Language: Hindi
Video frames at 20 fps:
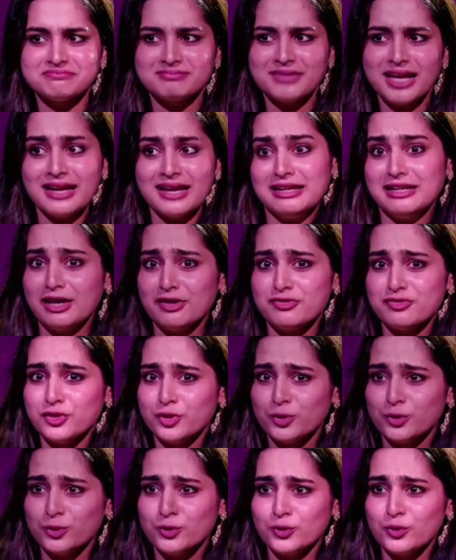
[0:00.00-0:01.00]
आई लव
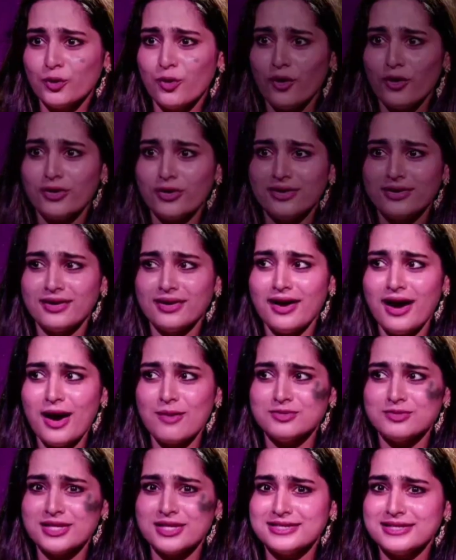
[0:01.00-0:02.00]
यू और
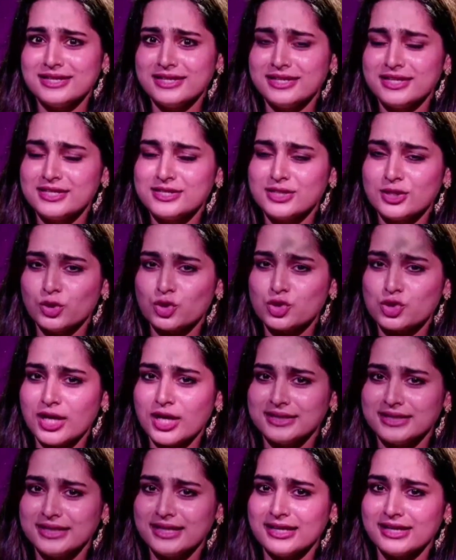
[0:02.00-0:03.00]
आप जैसी लड़की से तो
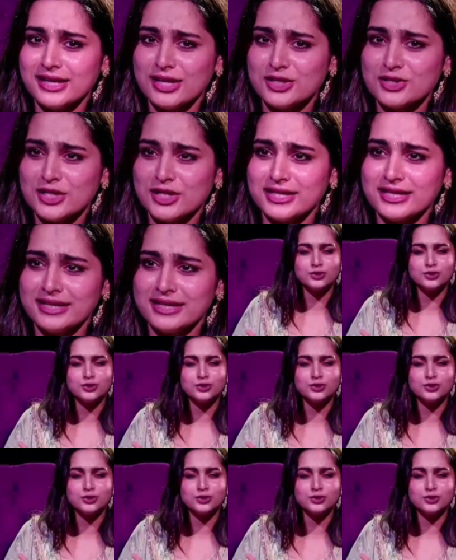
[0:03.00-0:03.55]
शादी करना चाहिए